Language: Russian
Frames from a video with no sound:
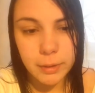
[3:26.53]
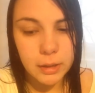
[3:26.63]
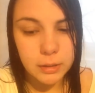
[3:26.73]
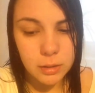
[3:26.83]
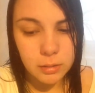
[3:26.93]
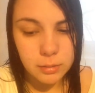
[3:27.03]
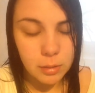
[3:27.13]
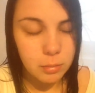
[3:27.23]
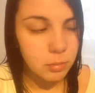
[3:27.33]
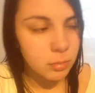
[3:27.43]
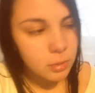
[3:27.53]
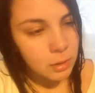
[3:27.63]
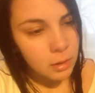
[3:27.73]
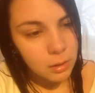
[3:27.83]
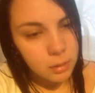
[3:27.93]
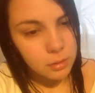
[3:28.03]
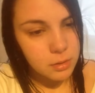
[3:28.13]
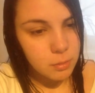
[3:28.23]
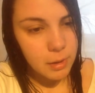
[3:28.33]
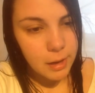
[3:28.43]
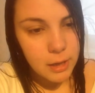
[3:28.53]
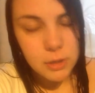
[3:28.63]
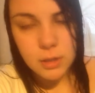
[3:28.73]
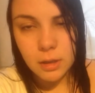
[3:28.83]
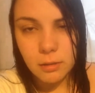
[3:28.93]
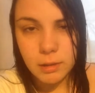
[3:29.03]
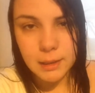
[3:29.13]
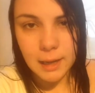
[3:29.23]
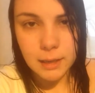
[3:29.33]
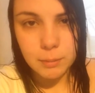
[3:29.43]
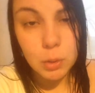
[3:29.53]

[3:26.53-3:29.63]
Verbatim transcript: пока ты там собираешься, хватает.